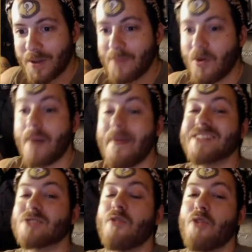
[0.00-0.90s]
Y mola
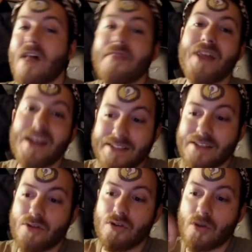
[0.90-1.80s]
más cuando lanza el
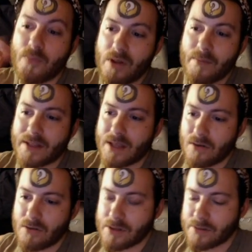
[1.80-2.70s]
hechizo y no puede matarlo
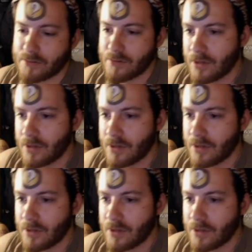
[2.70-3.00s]
con eso.